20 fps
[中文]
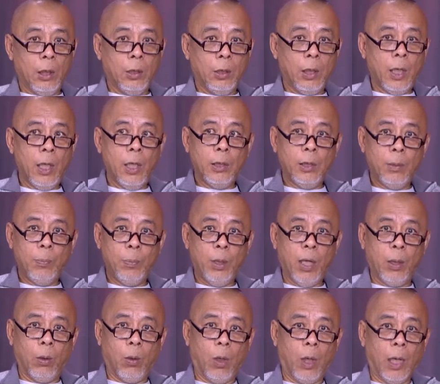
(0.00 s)
它的
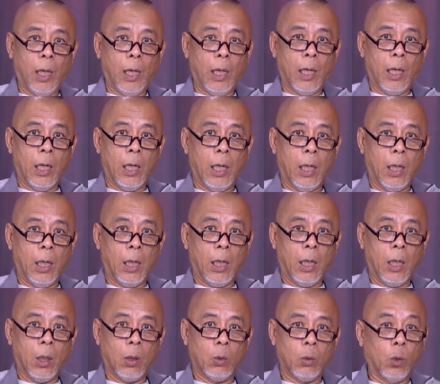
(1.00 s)
变化，
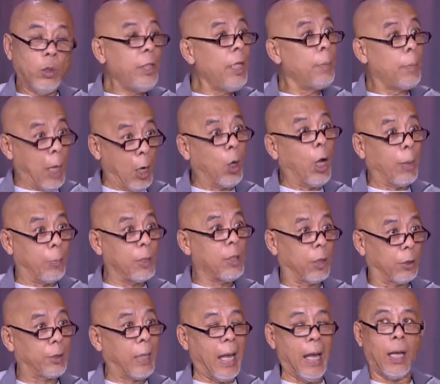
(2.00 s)
国内变化比
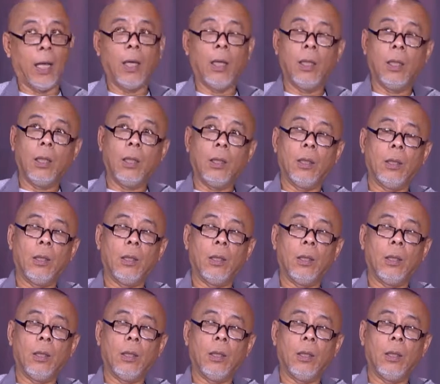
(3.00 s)
较大啊。